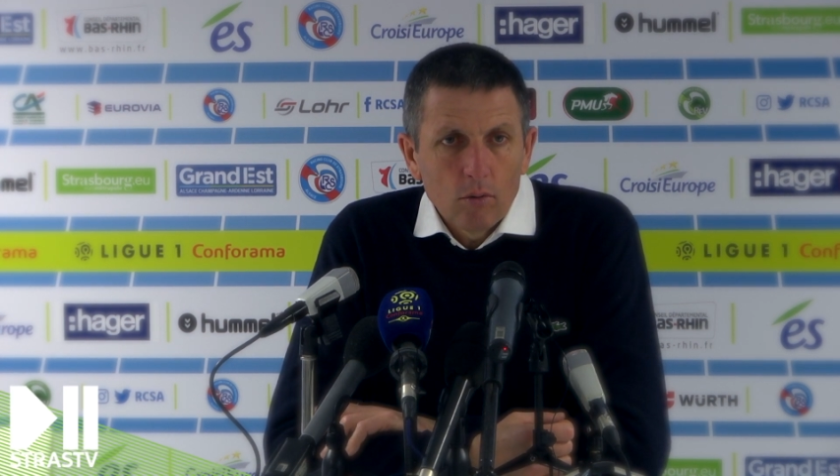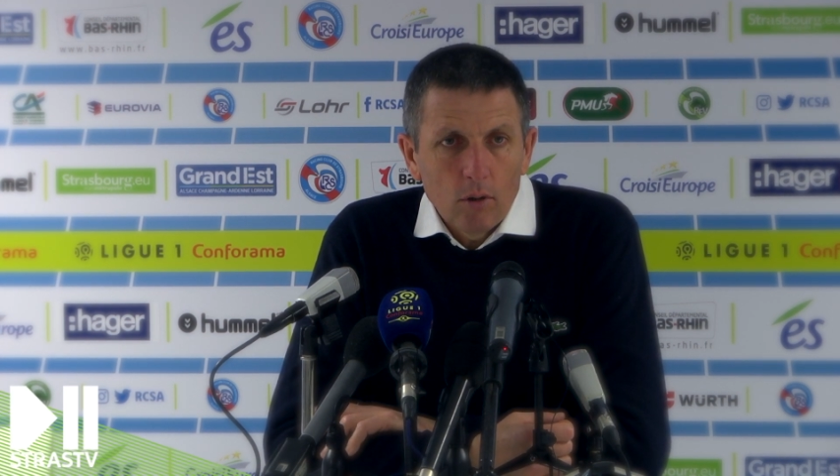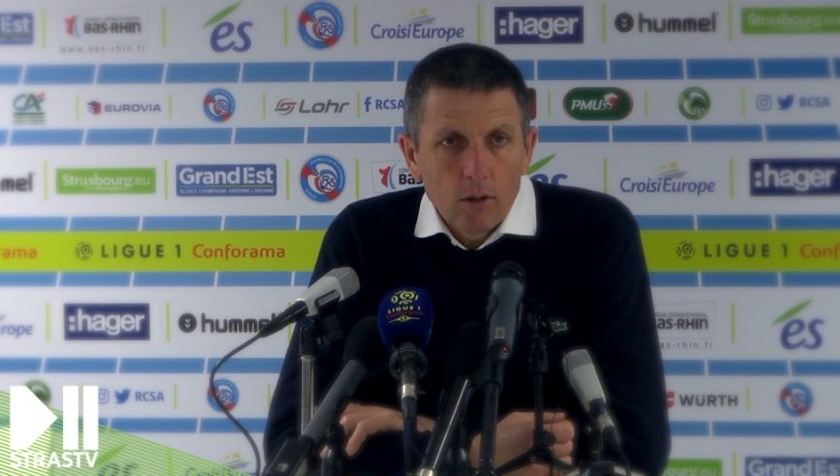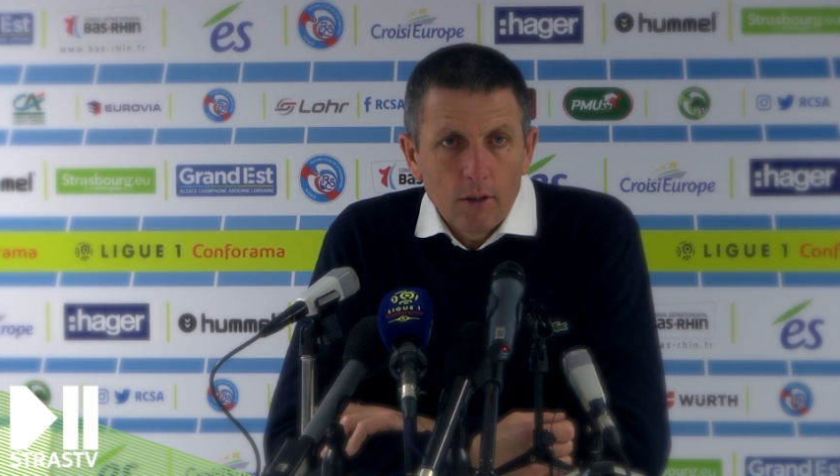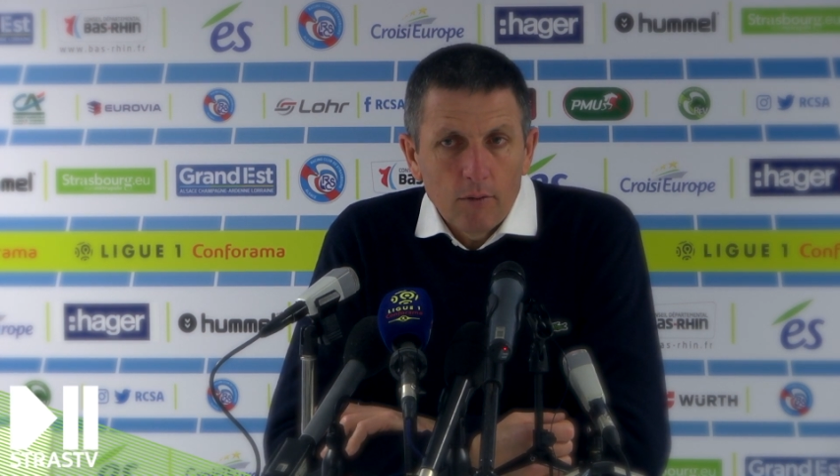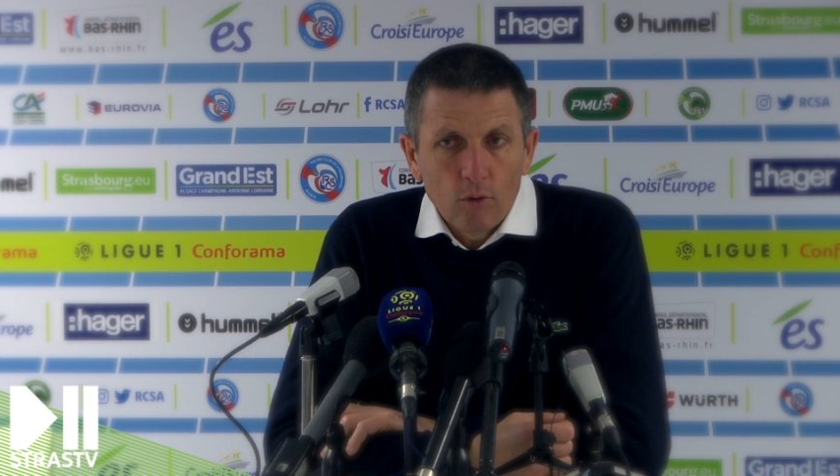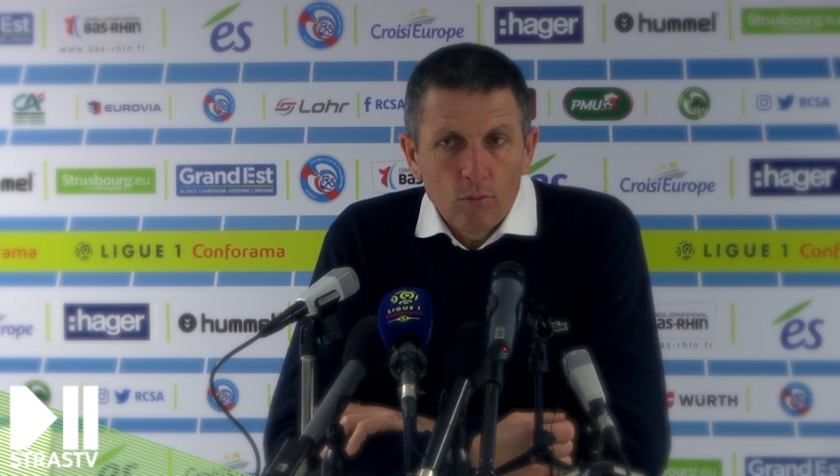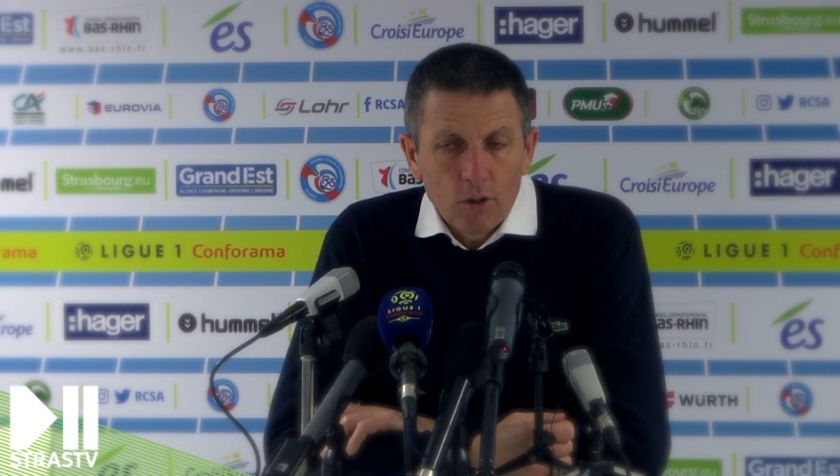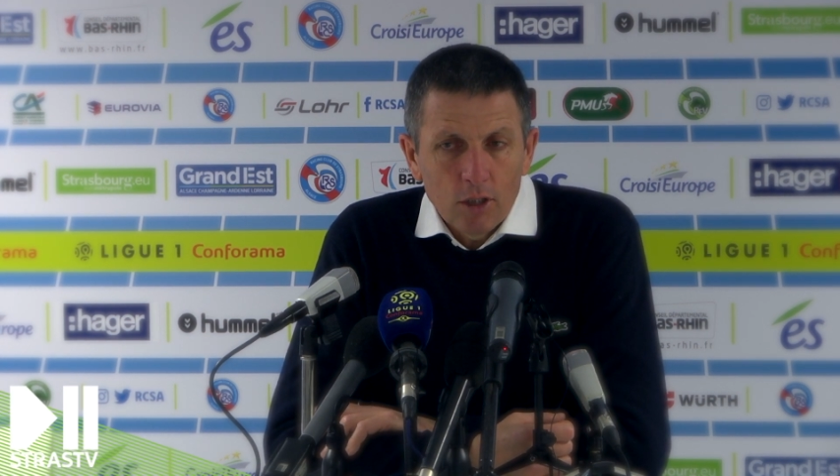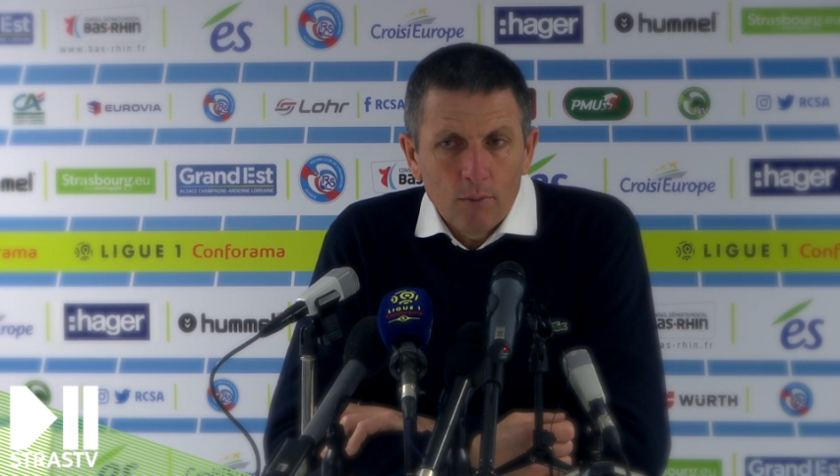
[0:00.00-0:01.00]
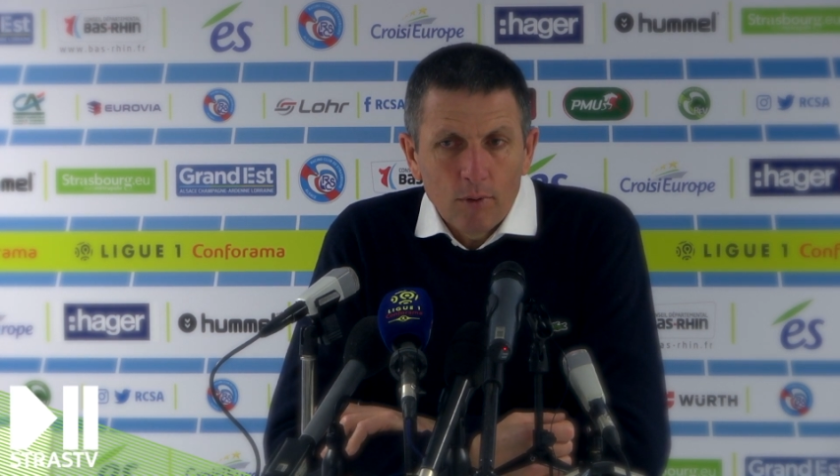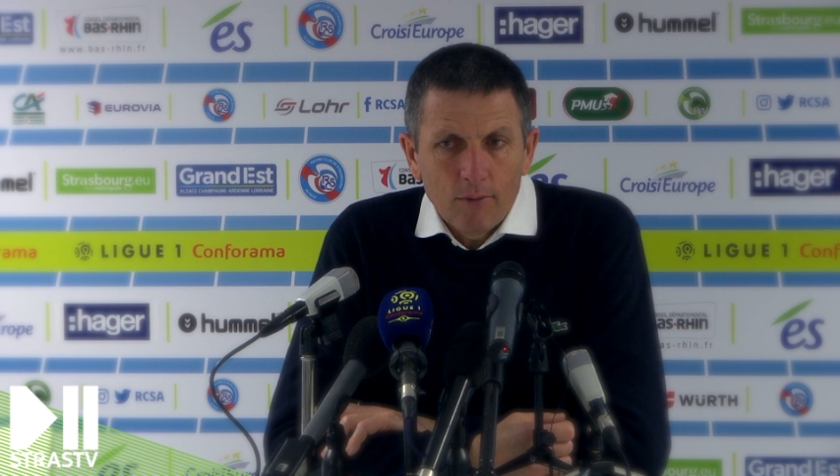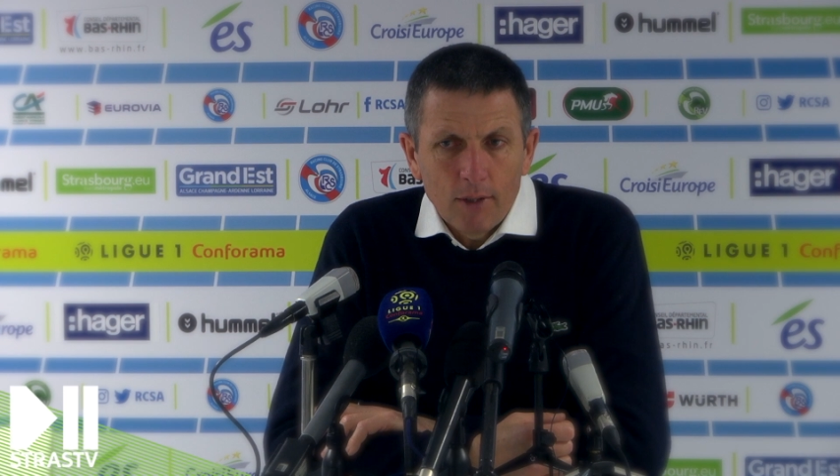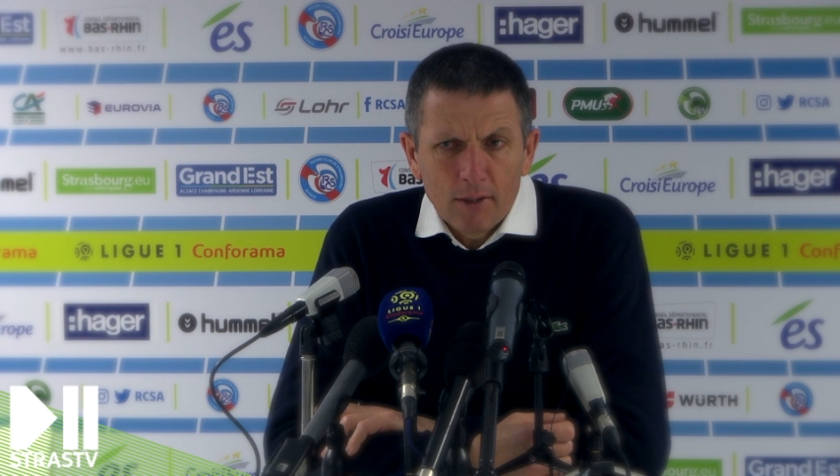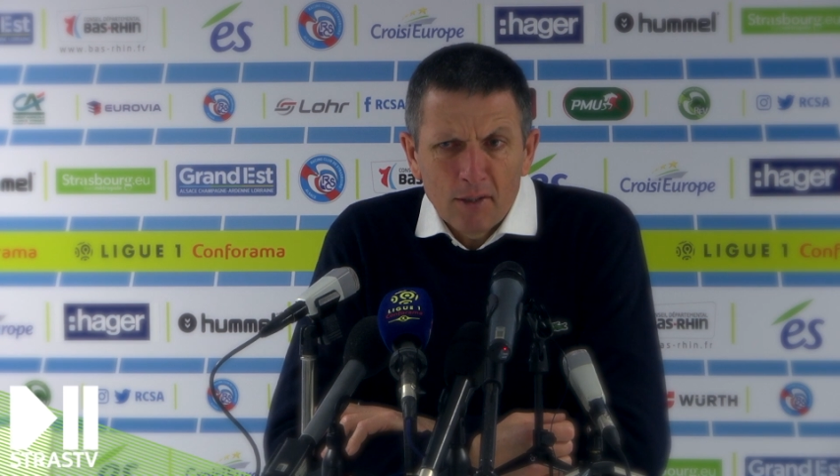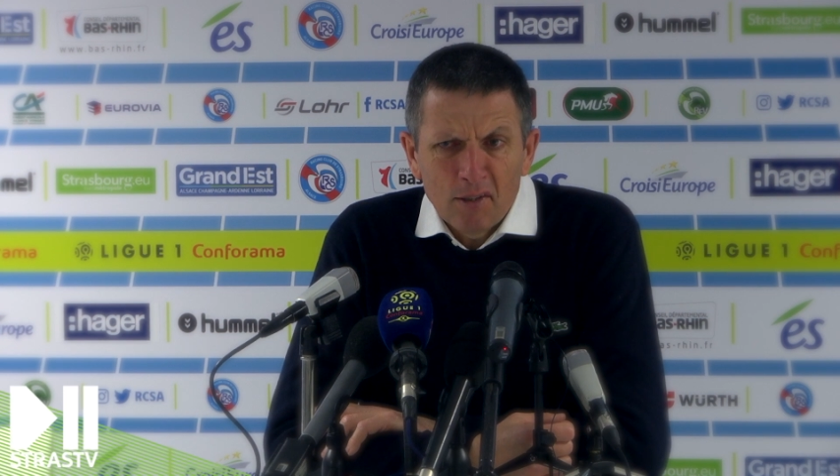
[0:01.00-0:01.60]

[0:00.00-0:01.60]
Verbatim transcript: Voilà, il y avait une bonne équipe en face qui,